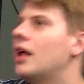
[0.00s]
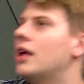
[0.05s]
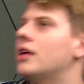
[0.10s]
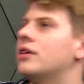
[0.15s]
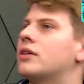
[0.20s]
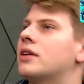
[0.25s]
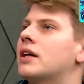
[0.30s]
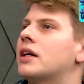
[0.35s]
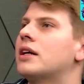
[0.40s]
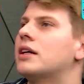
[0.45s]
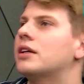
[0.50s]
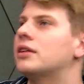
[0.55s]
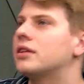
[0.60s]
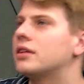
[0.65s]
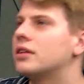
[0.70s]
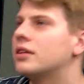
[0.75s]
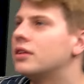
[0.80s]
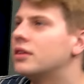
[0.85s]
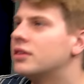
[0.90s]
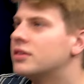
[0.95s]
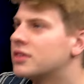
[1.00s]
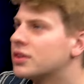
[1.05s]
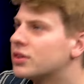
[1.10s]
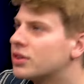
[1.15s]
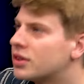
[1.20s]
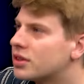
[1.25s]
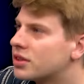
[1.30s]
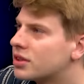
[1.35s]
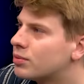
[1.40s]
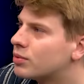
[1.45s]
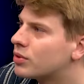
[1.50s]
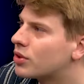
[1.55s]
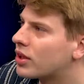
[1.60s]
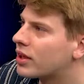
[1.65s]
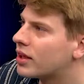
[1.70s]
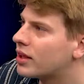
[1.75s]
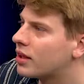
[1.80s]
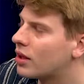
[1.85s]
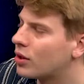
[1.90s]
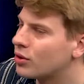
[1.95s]
to nagle zaczynasz tym
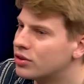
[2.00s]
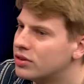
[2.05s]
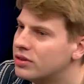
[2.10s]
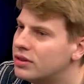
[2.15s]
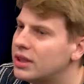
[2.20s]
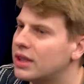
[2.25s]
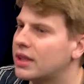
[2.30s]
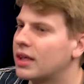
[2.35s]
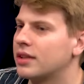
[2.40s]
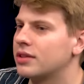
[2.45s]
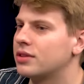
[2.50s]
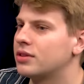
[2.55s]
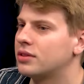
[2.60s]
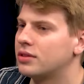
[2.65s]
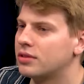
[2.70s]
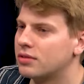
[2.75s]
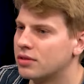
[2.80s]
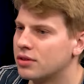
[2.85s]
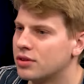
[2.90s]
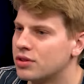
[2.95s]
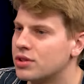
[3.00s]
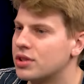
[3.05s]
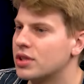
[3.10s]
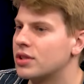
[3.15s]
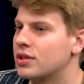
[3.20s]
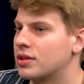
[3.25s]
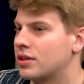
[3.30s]
trochę oddychać, żyć